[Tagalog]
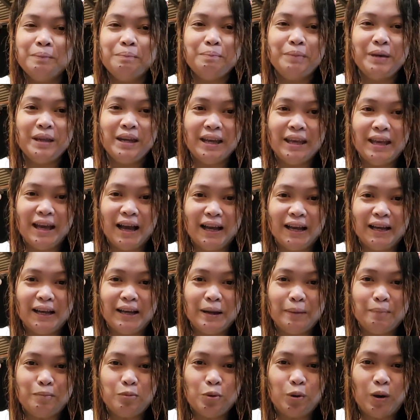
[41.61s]

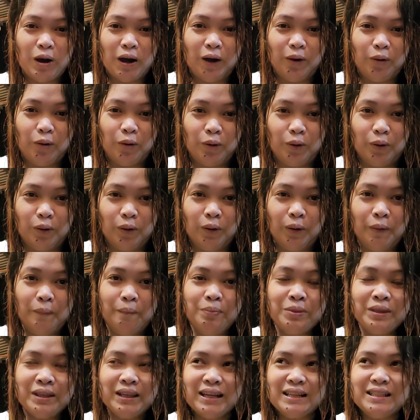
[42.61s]
Pinayagan na po ako
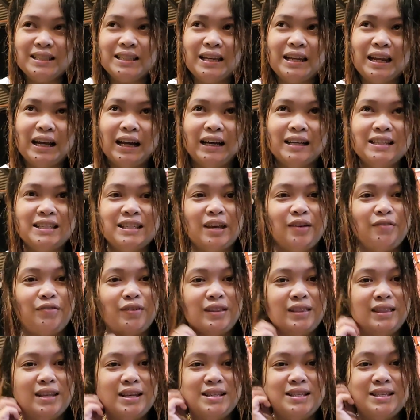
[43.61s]
kasi naka
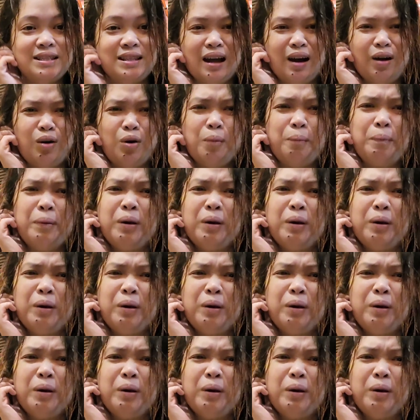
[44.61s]
7 days na ako.